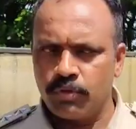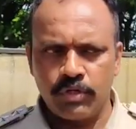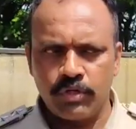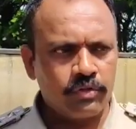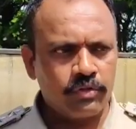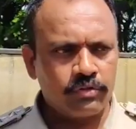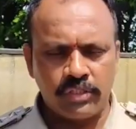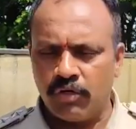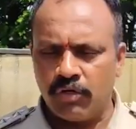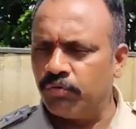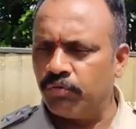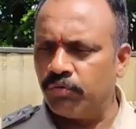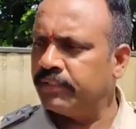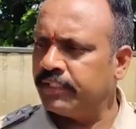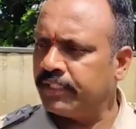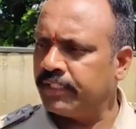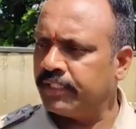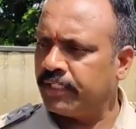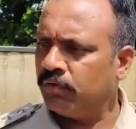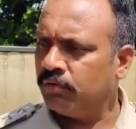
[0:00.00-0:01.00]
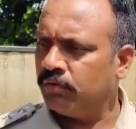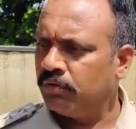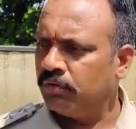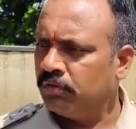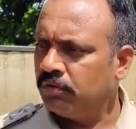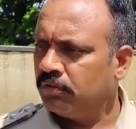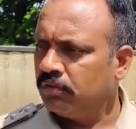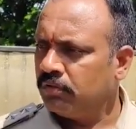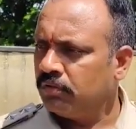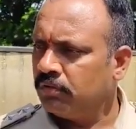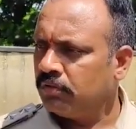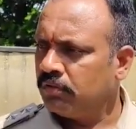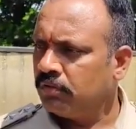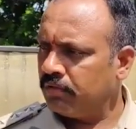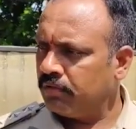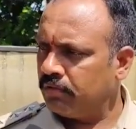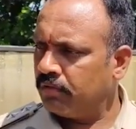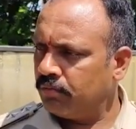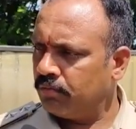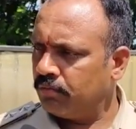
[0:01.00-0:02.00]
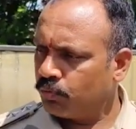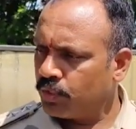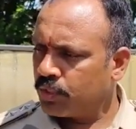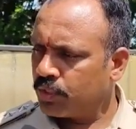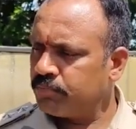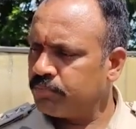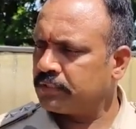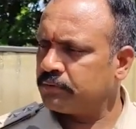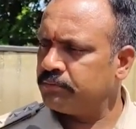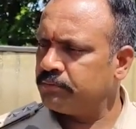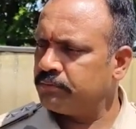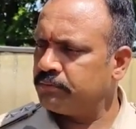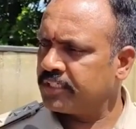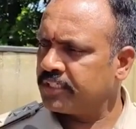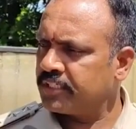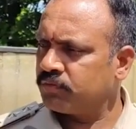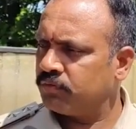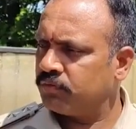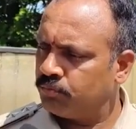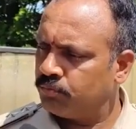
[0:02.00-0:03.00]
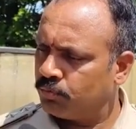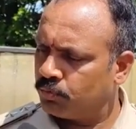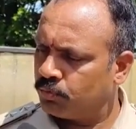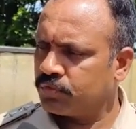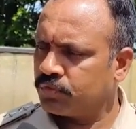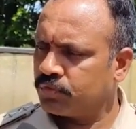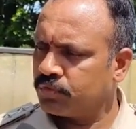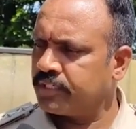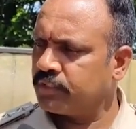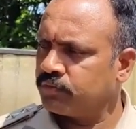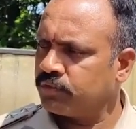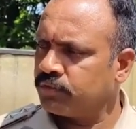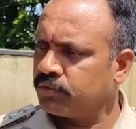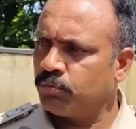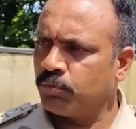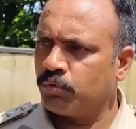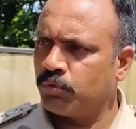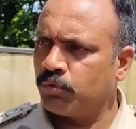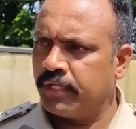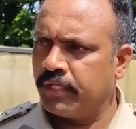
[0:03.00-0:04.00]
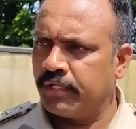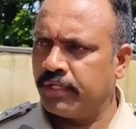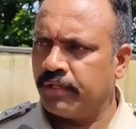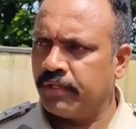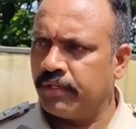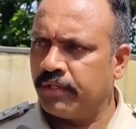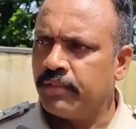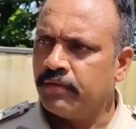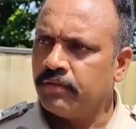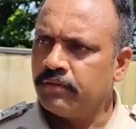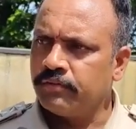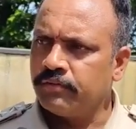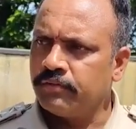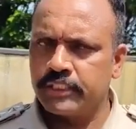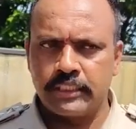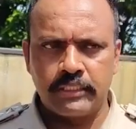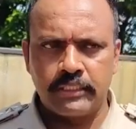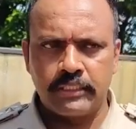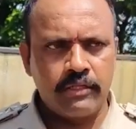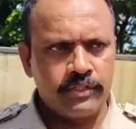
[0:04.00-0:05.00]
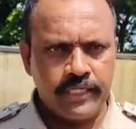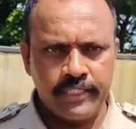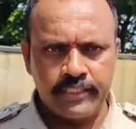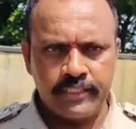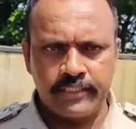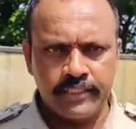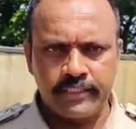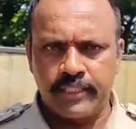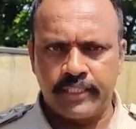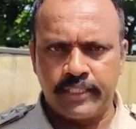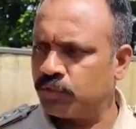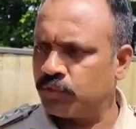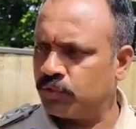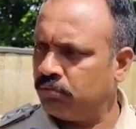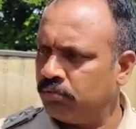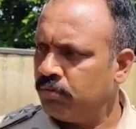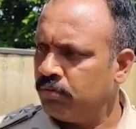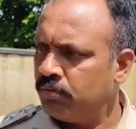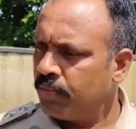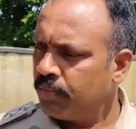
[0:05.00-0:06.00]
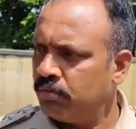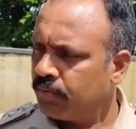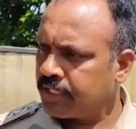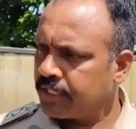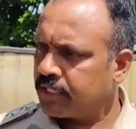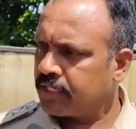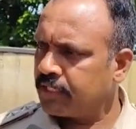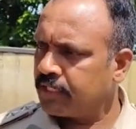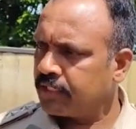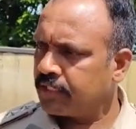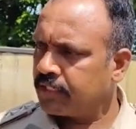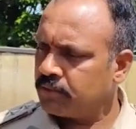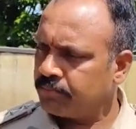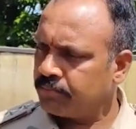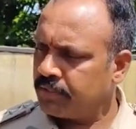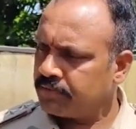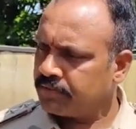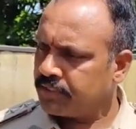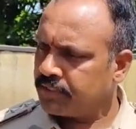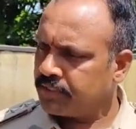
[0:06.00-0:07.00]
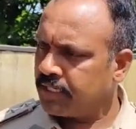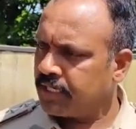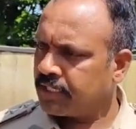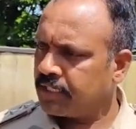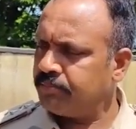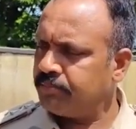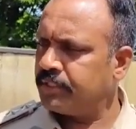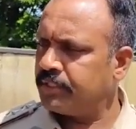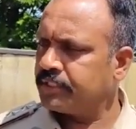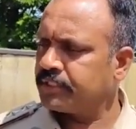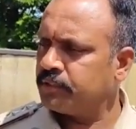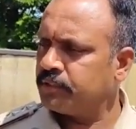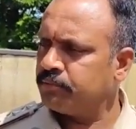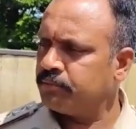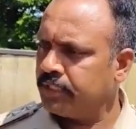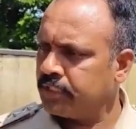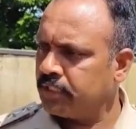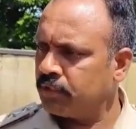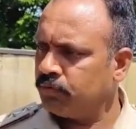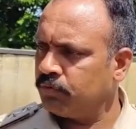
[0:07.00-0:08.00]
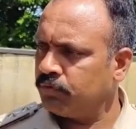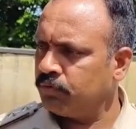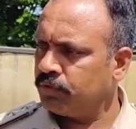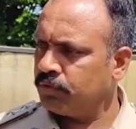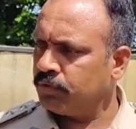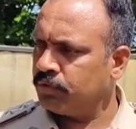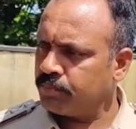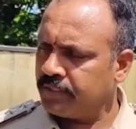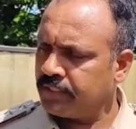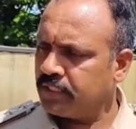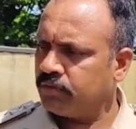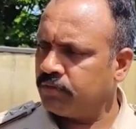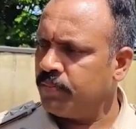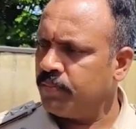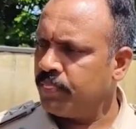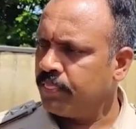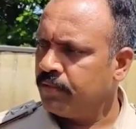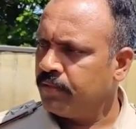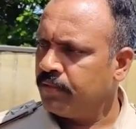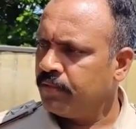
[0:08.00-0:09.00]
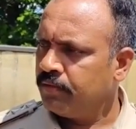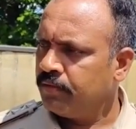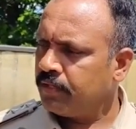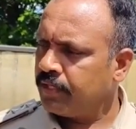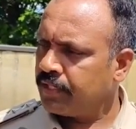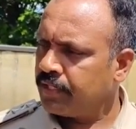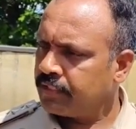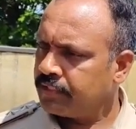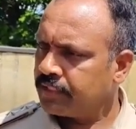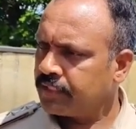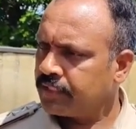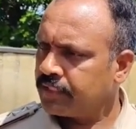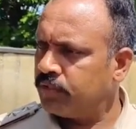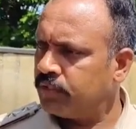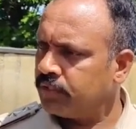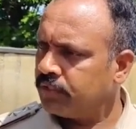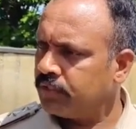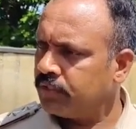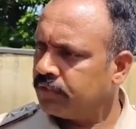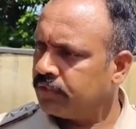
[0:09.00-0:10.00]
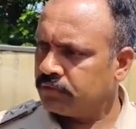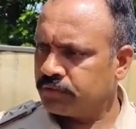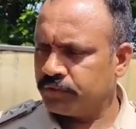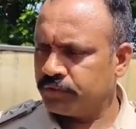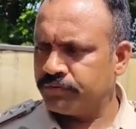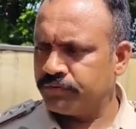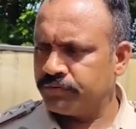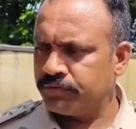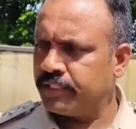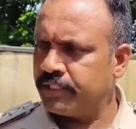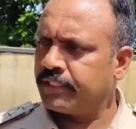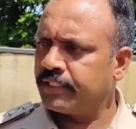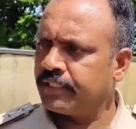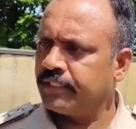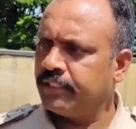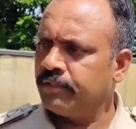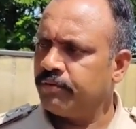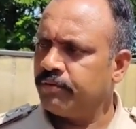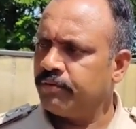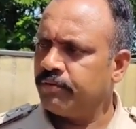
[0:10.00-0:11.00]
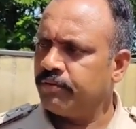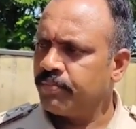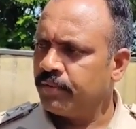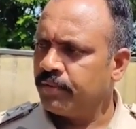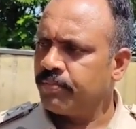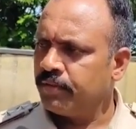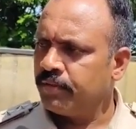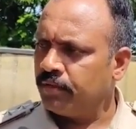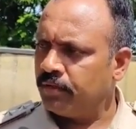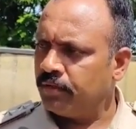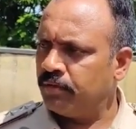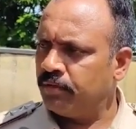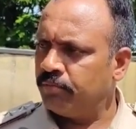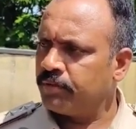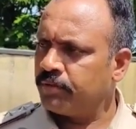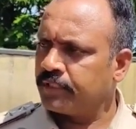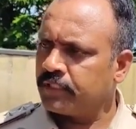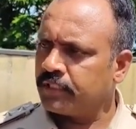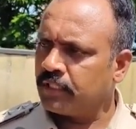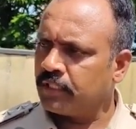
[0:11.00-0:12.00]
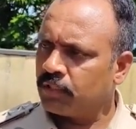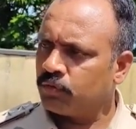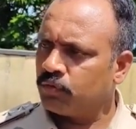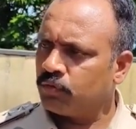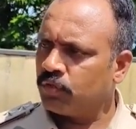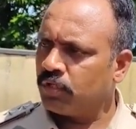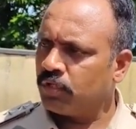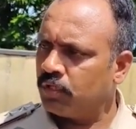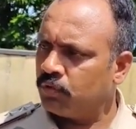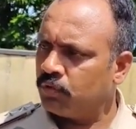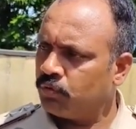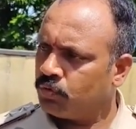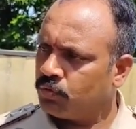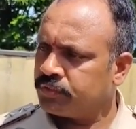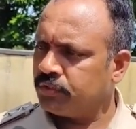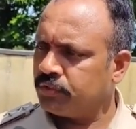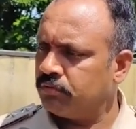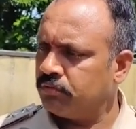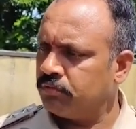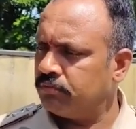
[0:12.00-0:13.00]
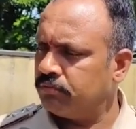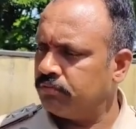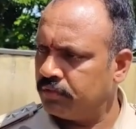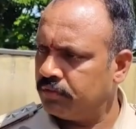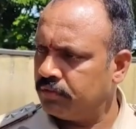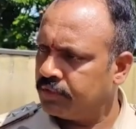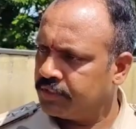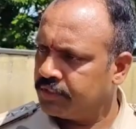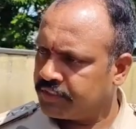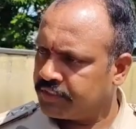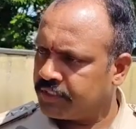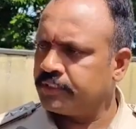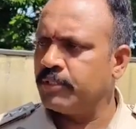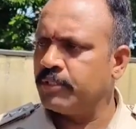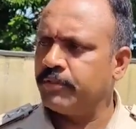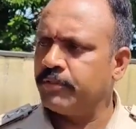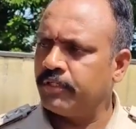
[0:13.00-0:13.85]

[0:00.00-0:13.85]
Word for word: అపోహలకు తావులేదు దీంట్లో ముగ్గురికి మాత్రమే సీరియస్ ఉంది ముగ్గురికి సీరియస్ ఉంటే ముగ్గురిని సికింద్రాబాద్ నిన్నే తరలించారు ఎస్ఐ అక్కడ కేదపల్లి ఎస్ఐ అక్కడ పెట్టించారు మేడం గారు మేడం గారు ఆయన దగ్గర షిఫ్ట్ చేయడం జరిగింది మిగతా నలుగురు రూట్లలో కూడా ఒక డిశ్చార్జ్